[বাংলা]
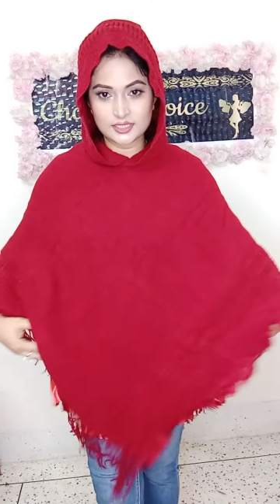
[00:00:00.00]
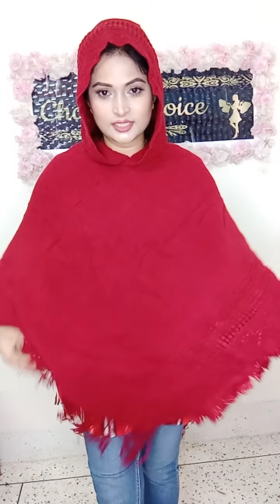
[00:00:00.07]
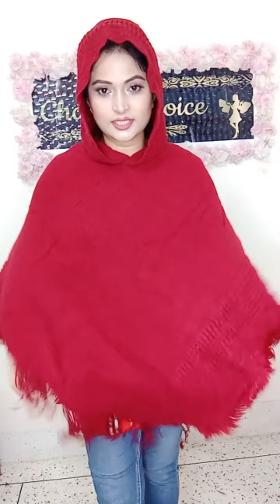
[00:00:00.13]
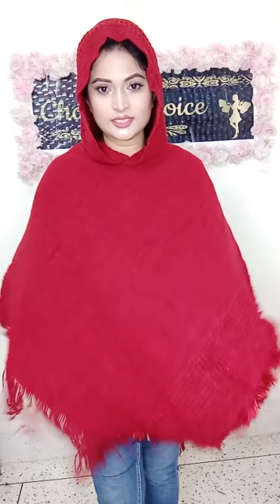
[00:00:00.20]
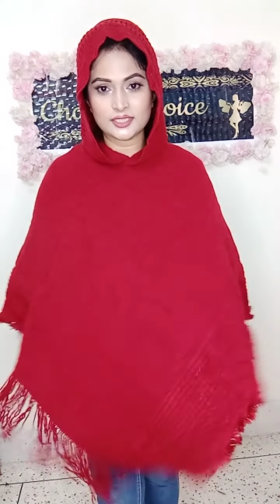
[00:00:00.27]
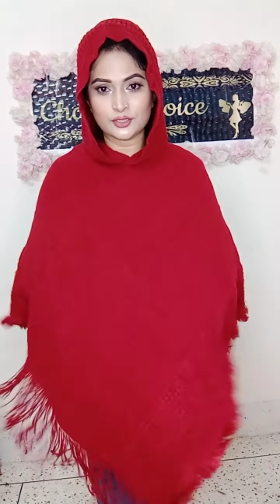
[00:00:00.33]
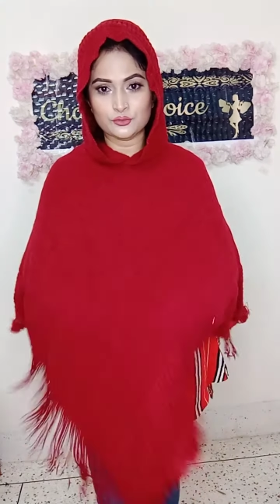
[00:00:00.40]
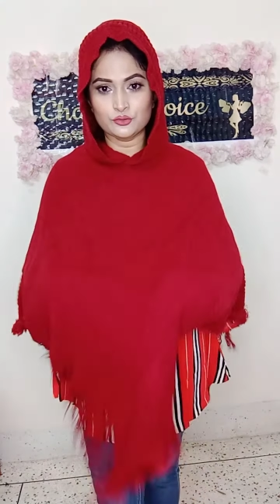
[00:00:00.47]
ঠিক
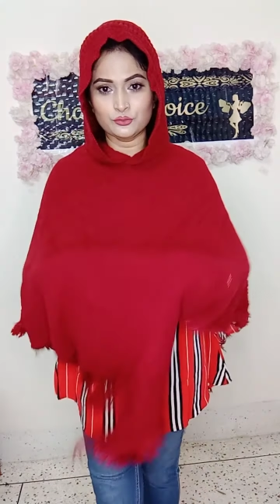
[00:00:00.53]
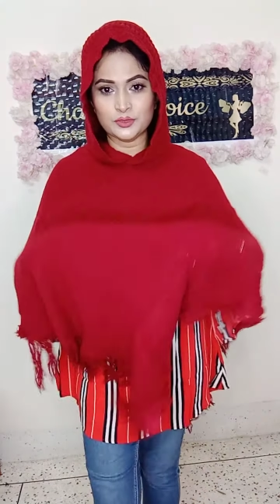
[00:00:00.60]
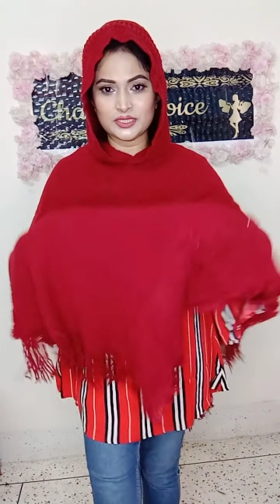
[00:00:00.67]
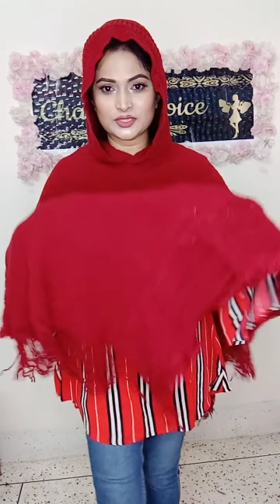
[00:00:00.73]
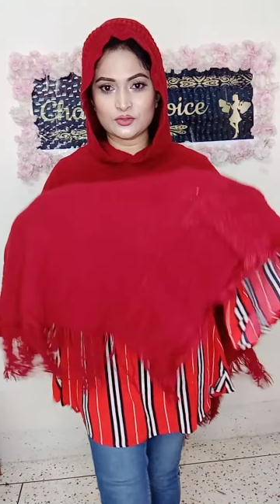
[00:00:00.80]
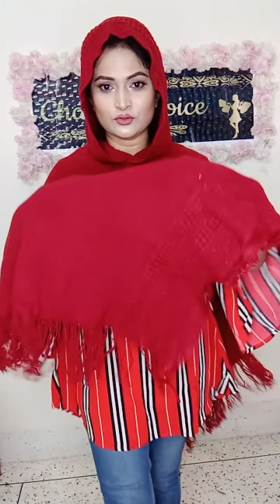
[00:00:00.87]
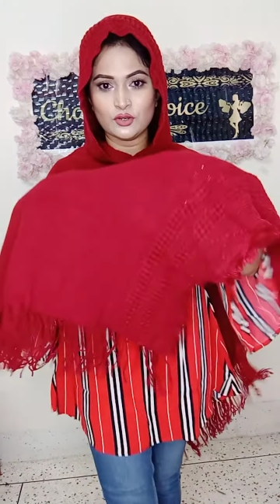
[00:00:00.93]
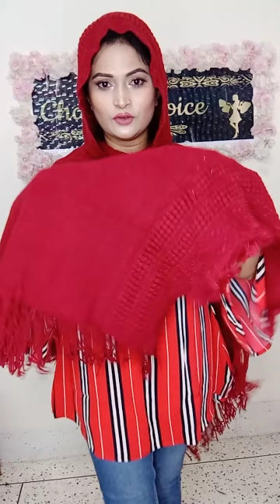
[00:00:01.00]
আছে খুবই
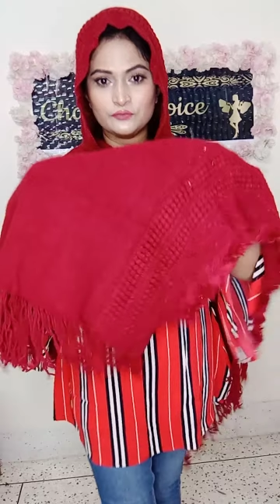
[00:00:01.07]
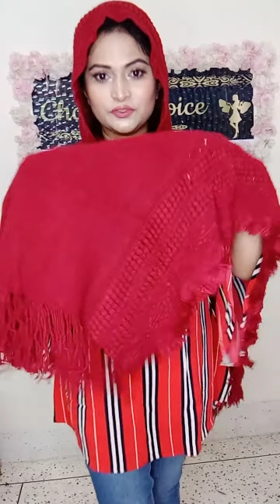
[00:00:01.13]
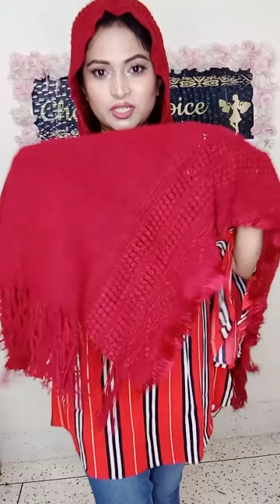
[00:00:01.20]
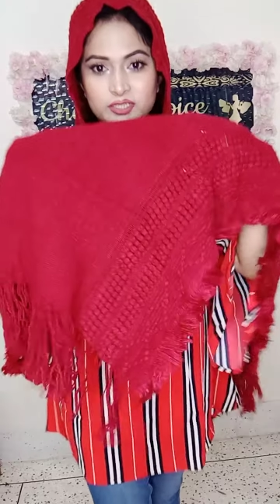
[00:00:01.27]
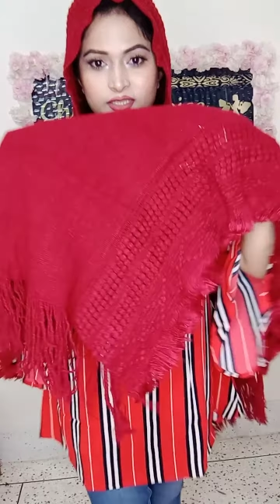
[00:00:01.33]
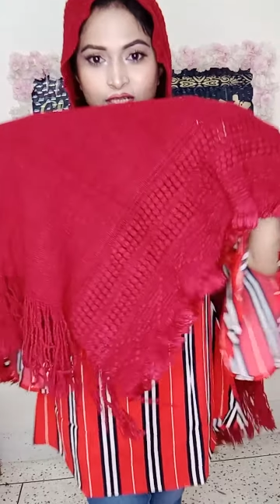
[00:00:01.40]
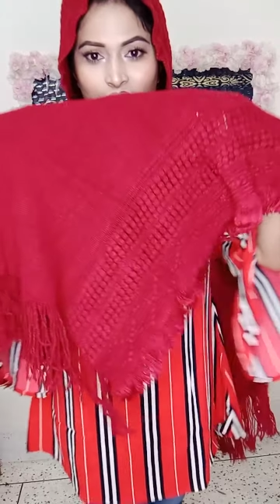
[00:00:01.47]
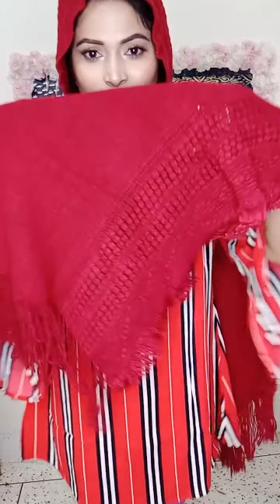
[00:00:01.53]
সফট
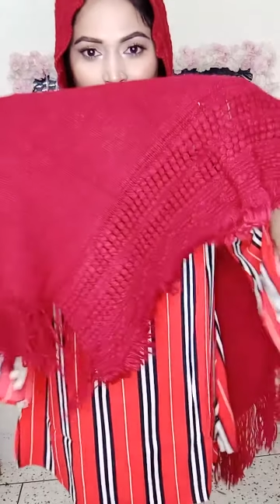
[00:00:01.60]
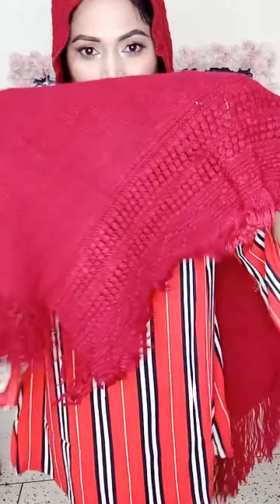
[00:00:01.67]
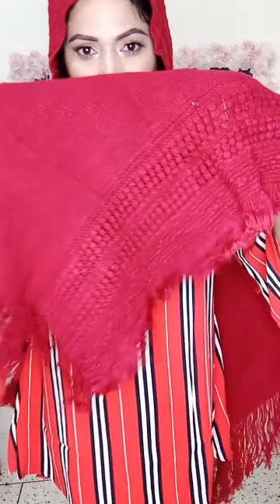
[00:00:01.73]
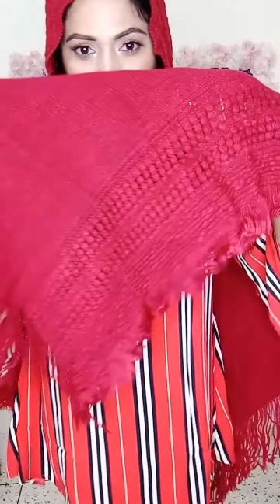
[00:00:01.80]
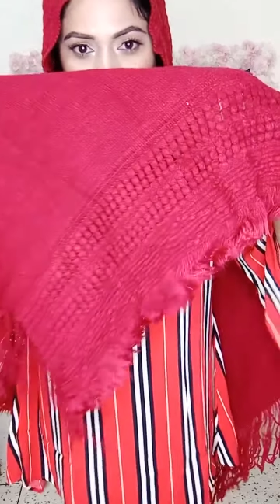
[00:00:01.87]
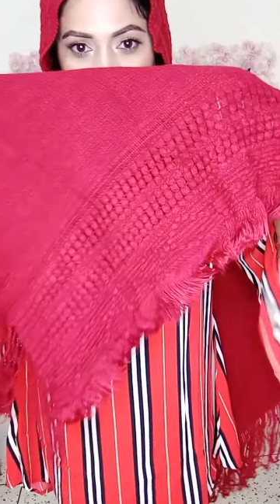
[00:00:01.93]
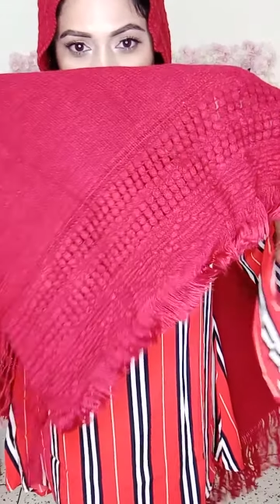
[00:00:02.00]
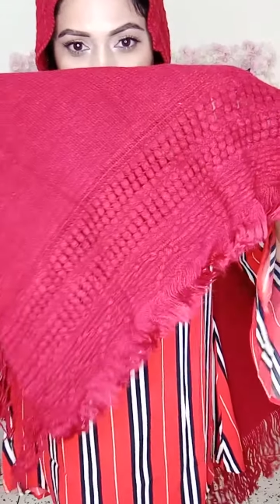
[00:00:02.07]
একটা
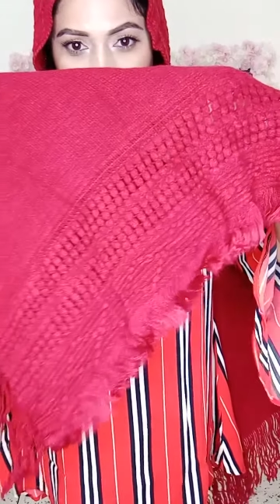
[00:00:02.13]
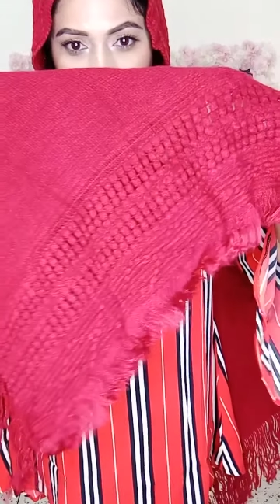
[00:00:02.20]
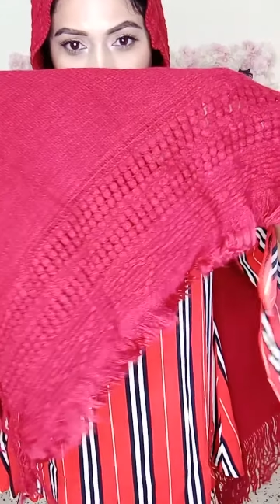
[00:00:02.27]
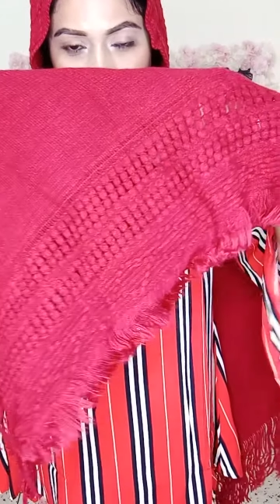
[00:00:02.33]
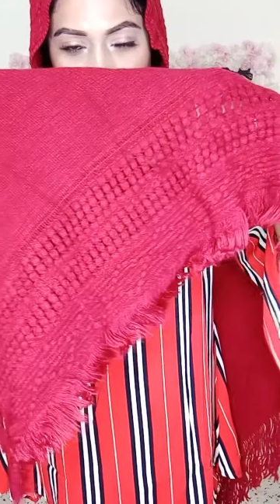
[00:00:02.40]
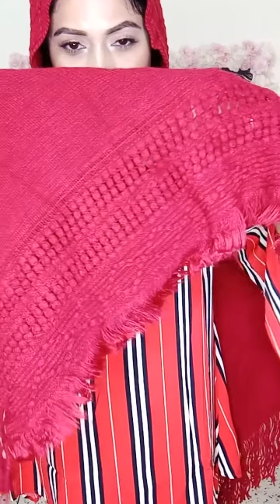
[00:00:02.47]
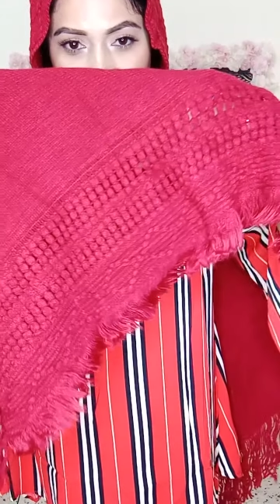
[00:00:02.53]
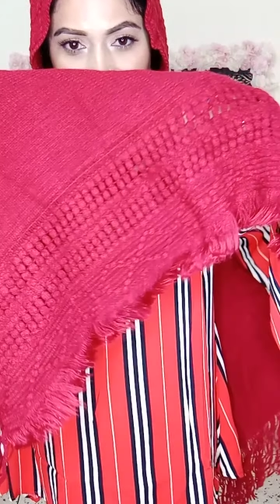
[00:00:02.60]
ফ্যাব্রিক্সের
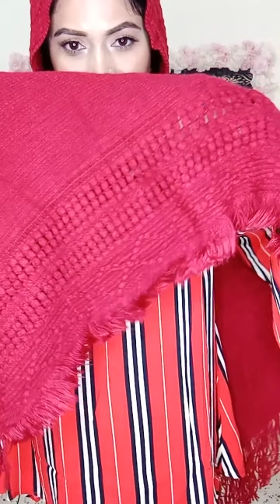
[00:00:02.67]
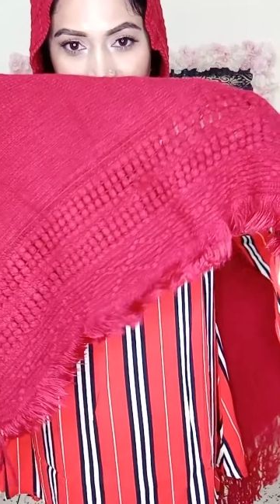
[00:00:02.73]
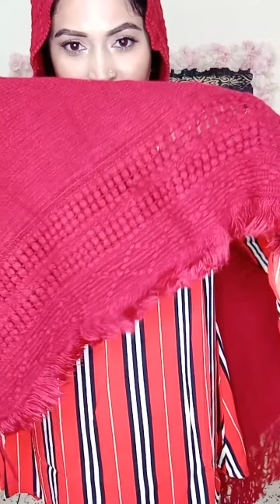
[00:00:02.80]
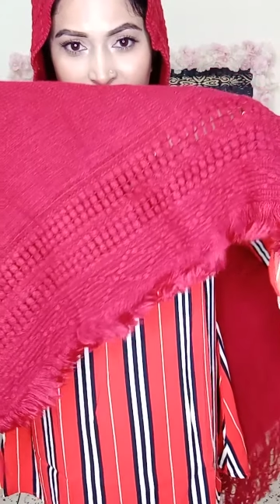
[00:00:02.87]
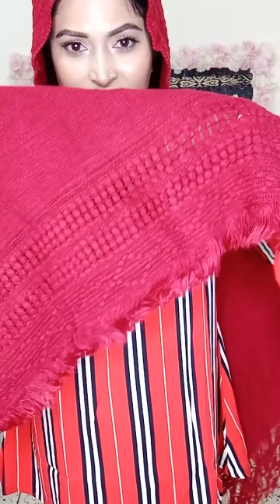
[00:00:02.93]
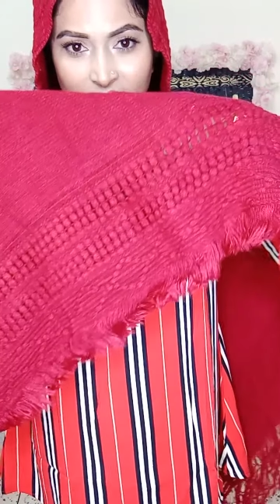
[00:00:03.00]
মাঝে আছে